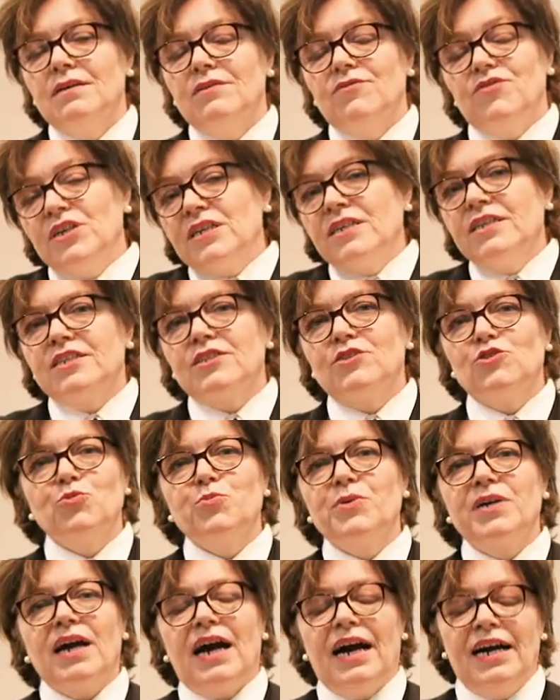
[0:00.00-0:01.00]
wirklich zu
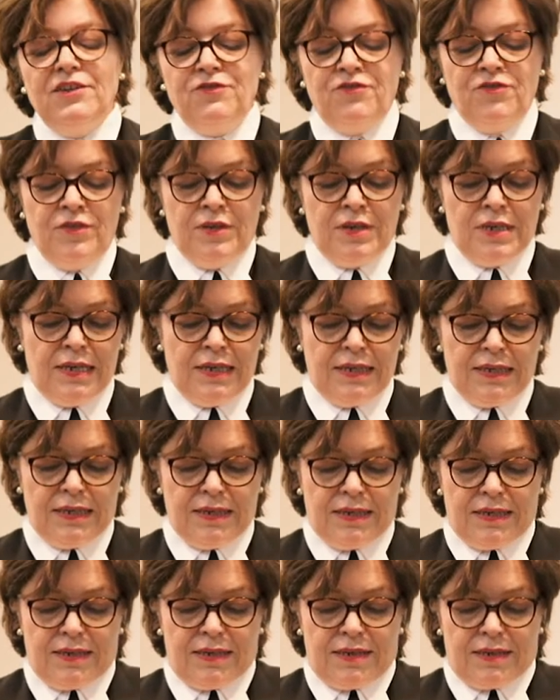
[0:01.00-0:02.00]
begreifen,
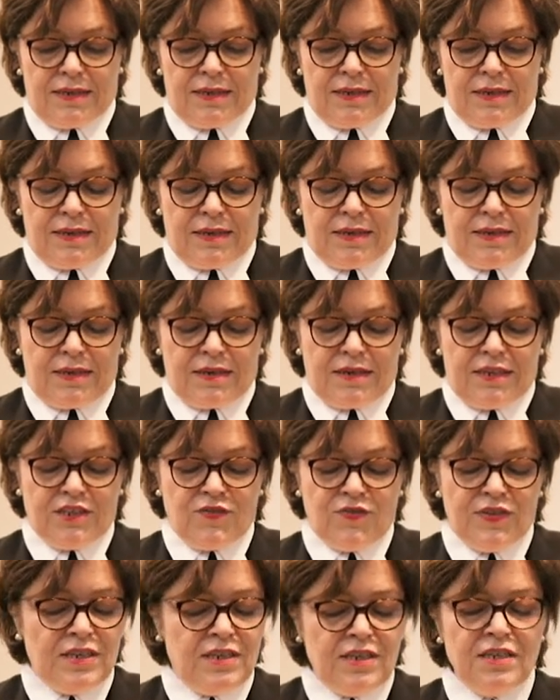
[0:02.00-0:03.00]

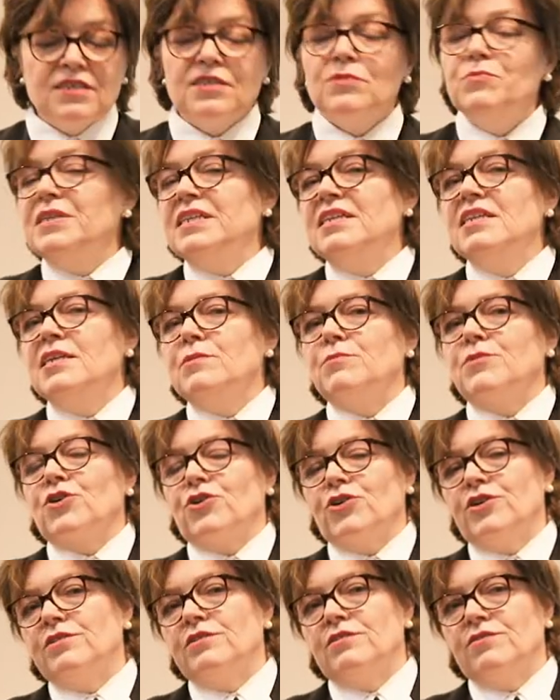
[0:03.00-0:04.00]
dass wir nichts mitnehmen
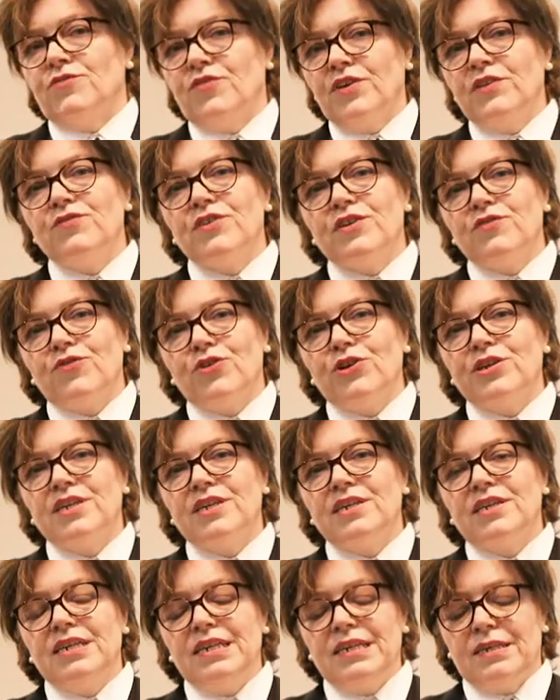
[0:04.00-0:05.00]
können, wenn wir von
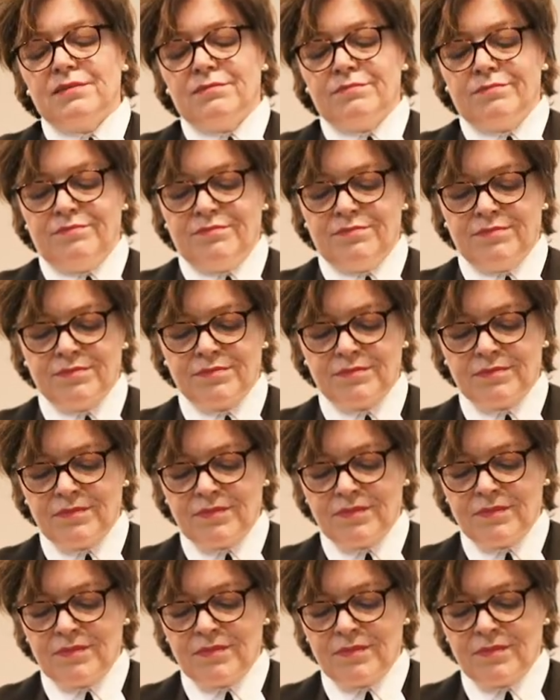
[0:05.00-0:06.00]
hier gehen,
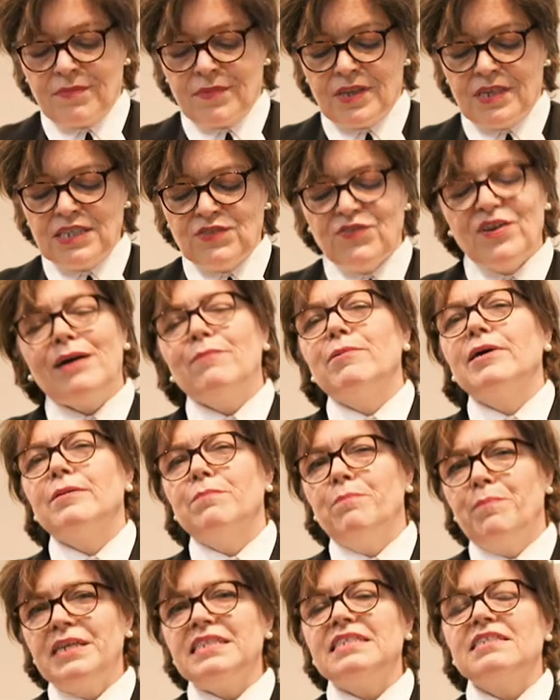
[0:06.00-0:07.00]
dass wir aber
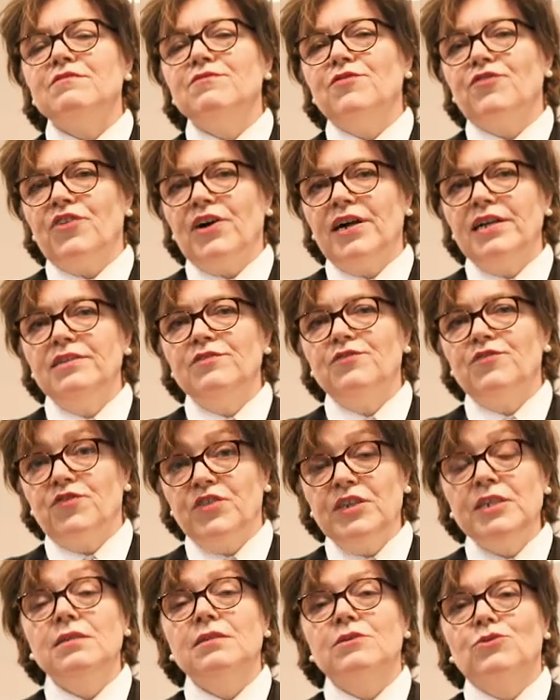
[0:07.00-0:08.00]
im besten Fall
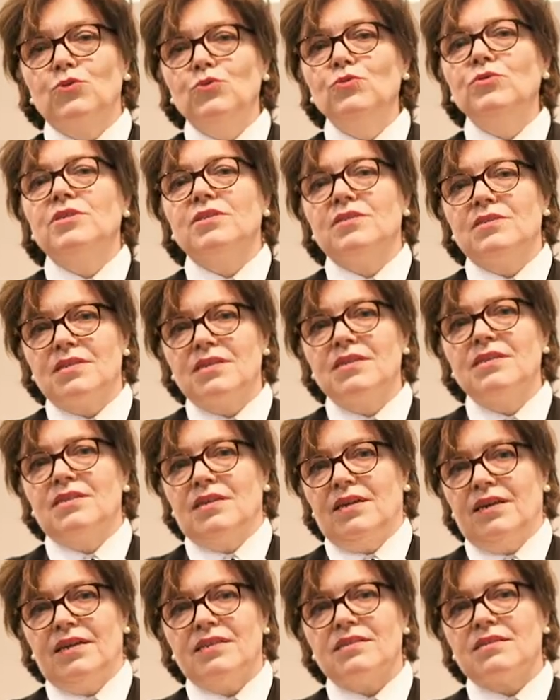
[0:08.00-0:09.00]
viel Gutes
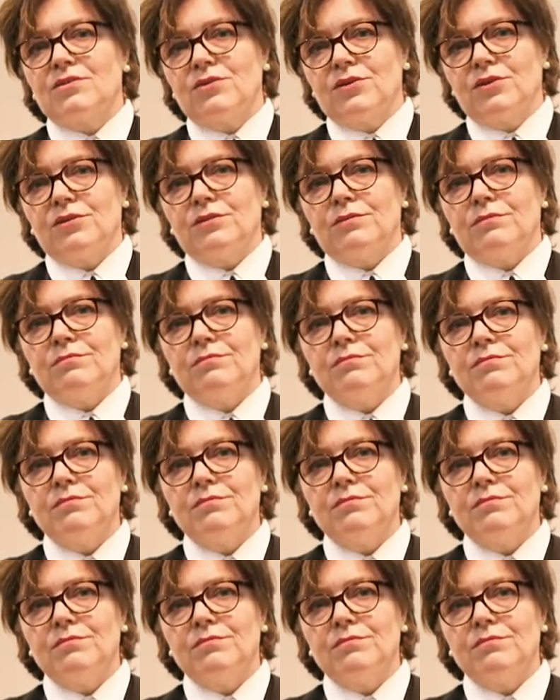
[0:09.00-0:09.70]
hinterlassen können.